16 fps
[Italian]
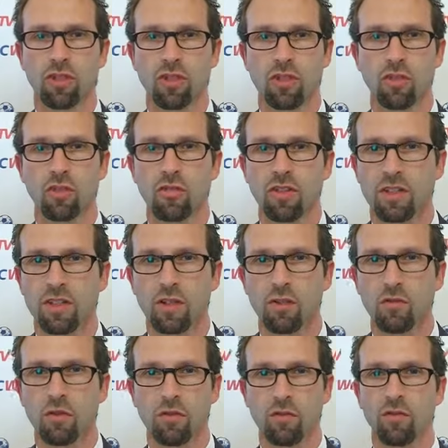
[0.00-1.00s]
se, si dovesse
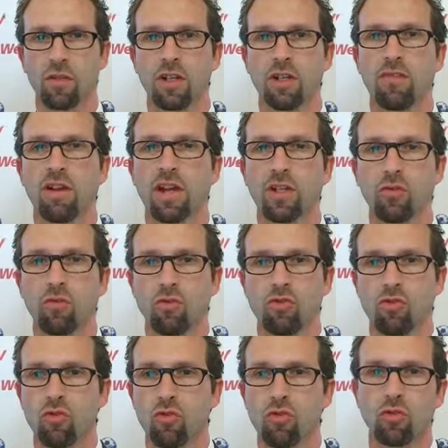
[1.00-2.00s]
di nuovo arrivare ad uno
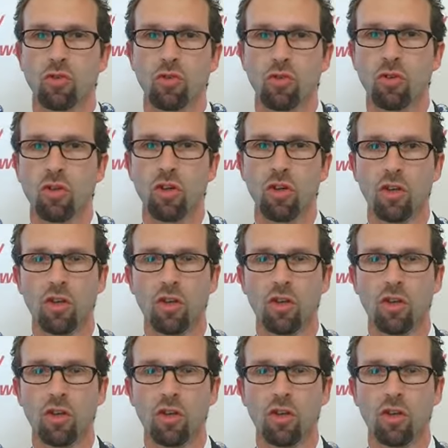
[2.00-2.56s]
scontro